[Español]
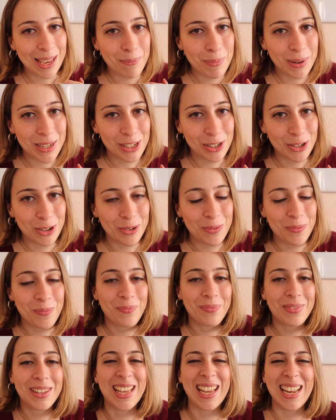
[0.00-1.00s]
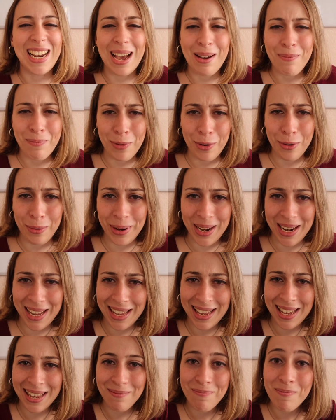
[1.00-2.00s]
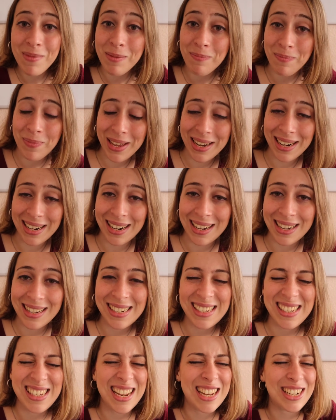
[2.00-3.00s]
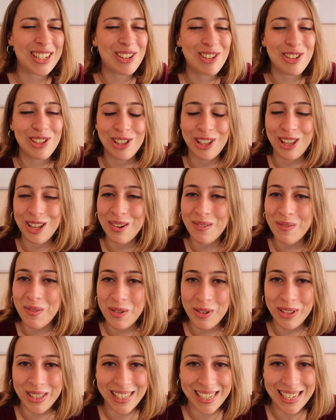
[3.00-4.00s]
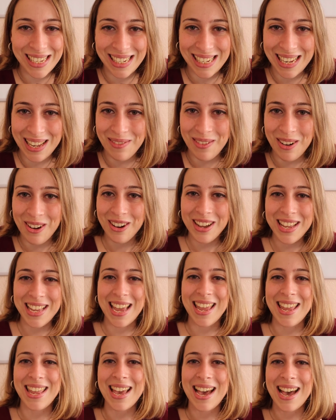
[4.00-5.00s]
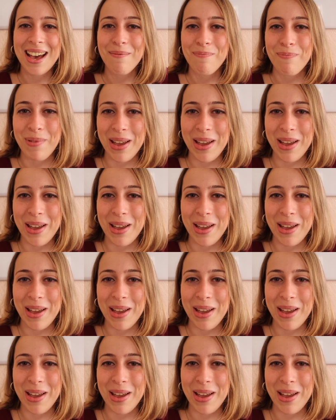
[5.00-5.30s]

¿Qué pasó? Que la pobre, mi perra, se asustó muchísimo y ella